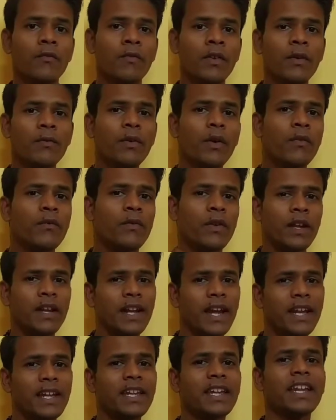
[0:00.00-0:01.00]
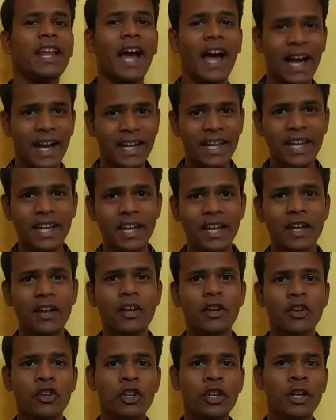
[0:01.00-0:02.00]
वीवो V19 आगे है
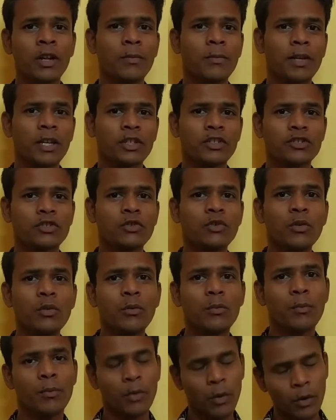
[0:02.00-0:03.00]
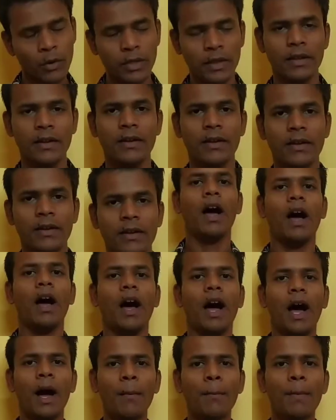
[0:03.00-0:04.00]
Realme X2 Pro से
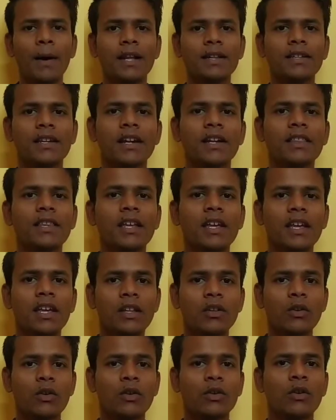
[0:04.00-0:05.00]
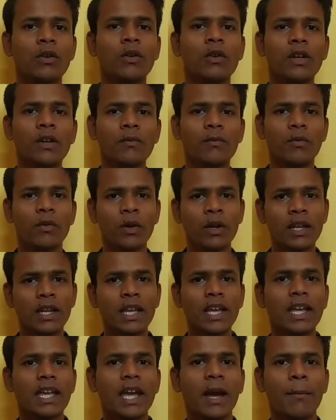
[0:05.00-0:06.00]
अब बात करते हैं दोनों ही फोन
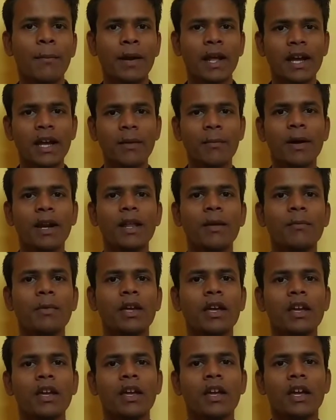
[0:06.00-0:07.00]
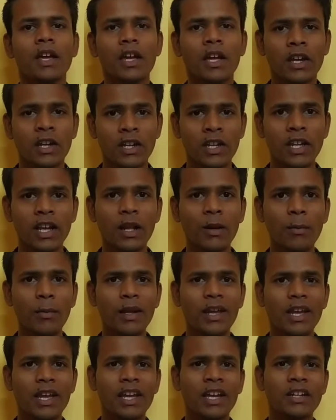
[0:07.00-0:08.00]
के कैमरा के बारे में
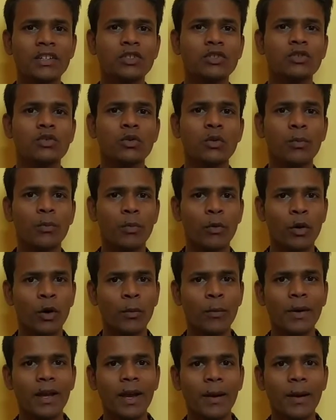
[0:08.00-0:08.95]
Realme X2 Pro में